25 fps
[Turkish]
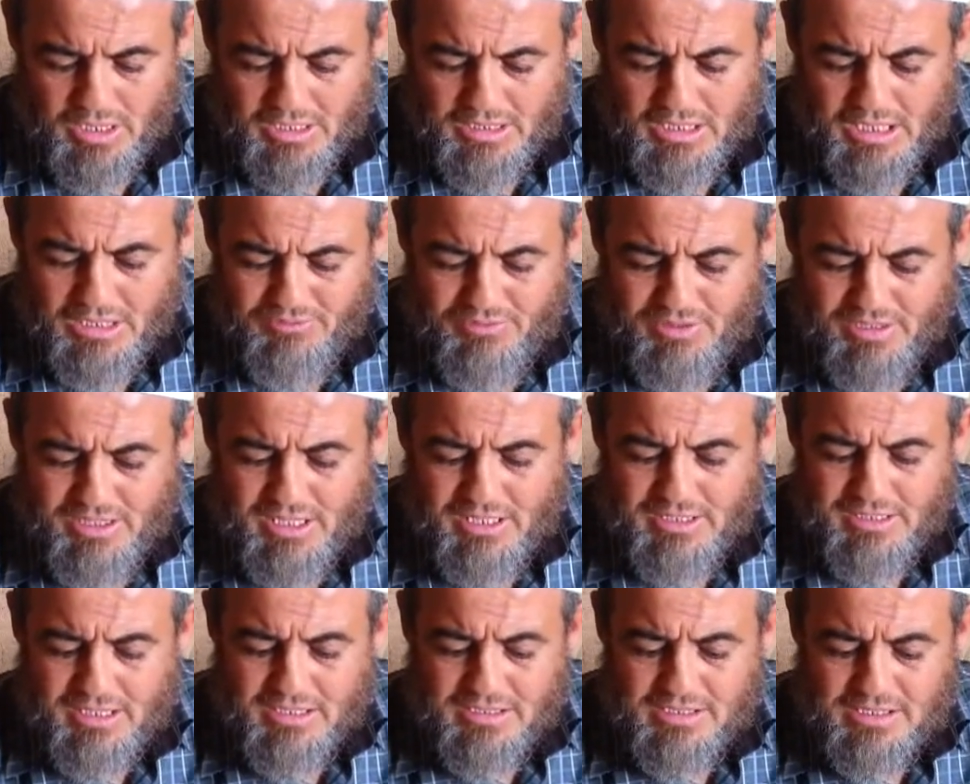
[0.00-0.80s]

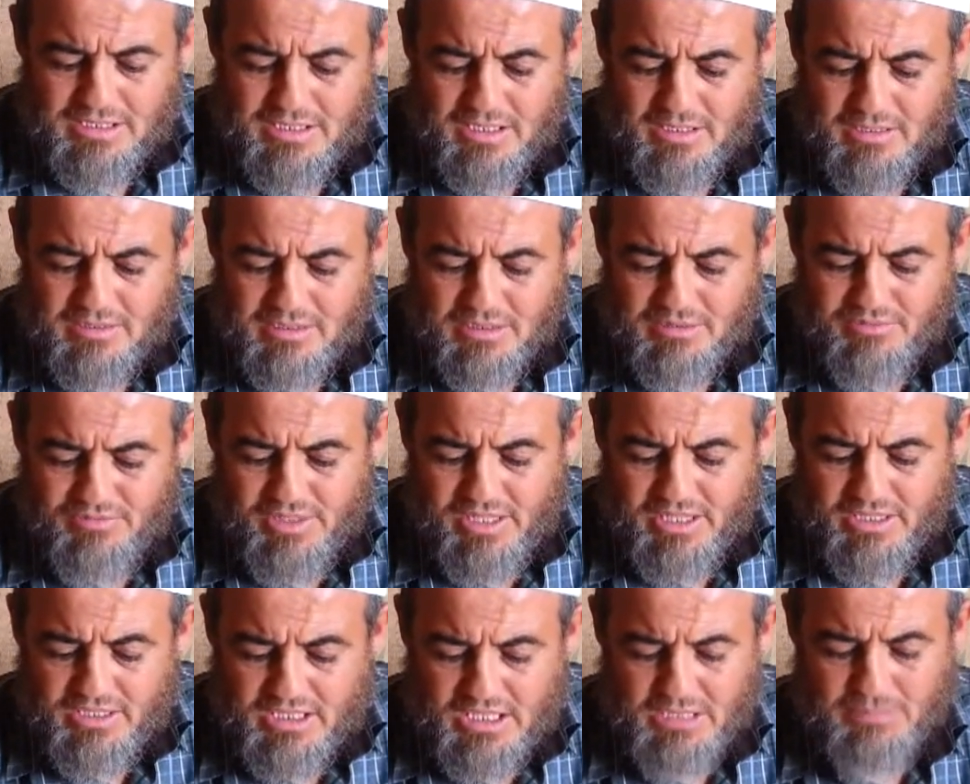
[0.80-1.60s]
göklerden ve yerden
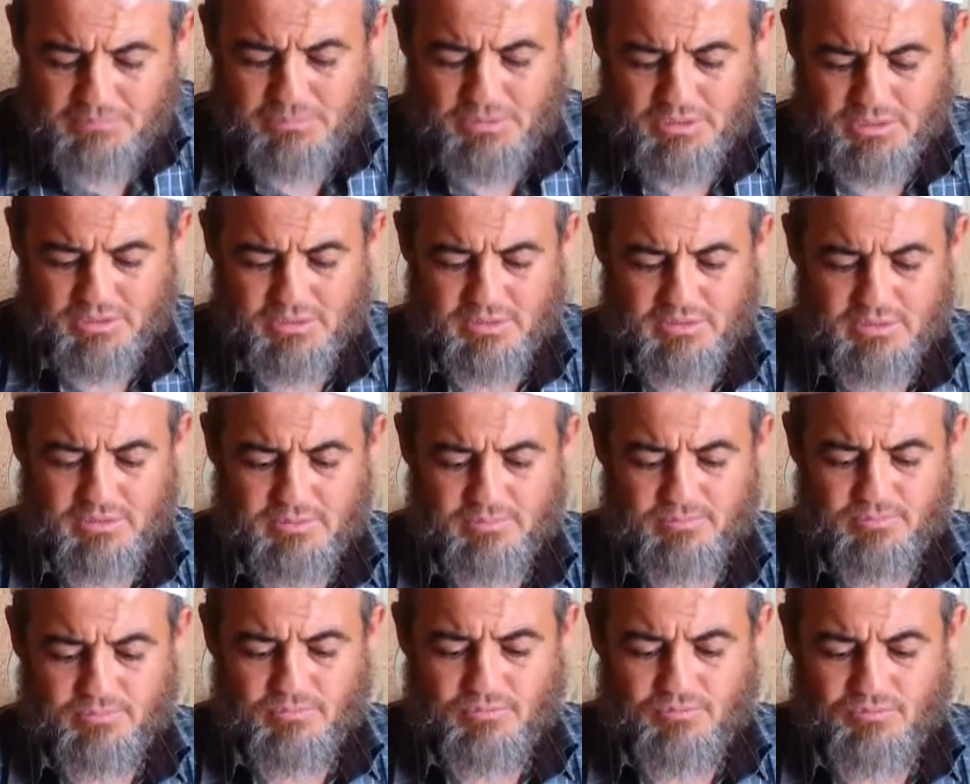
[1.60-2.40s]
size rızık veren
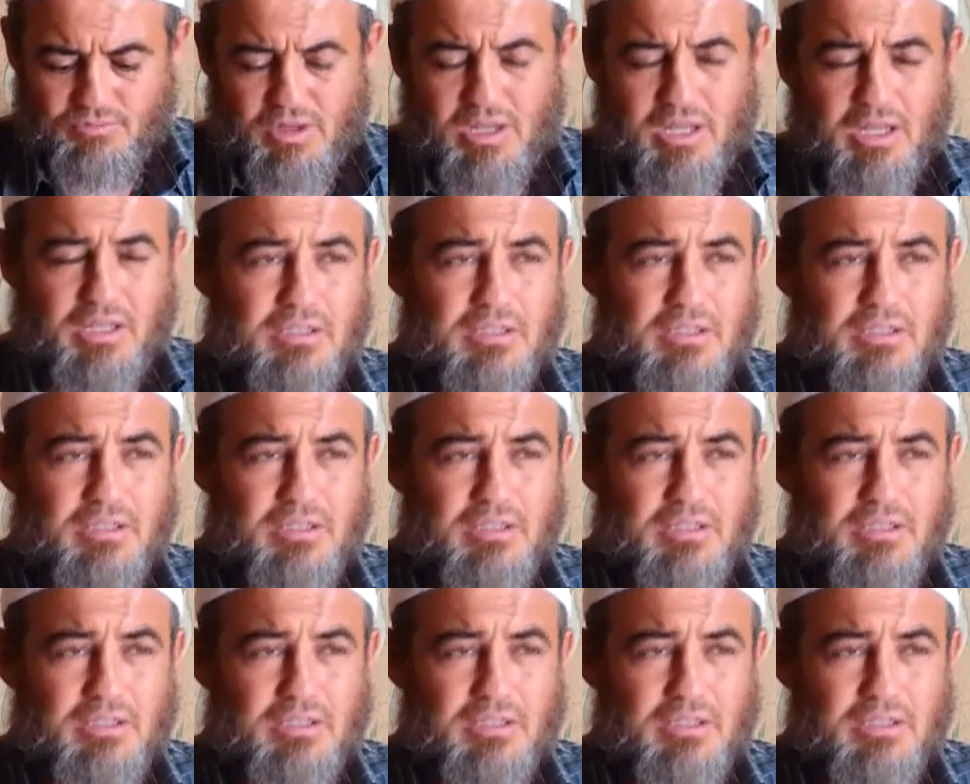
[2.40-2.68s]
kimdir?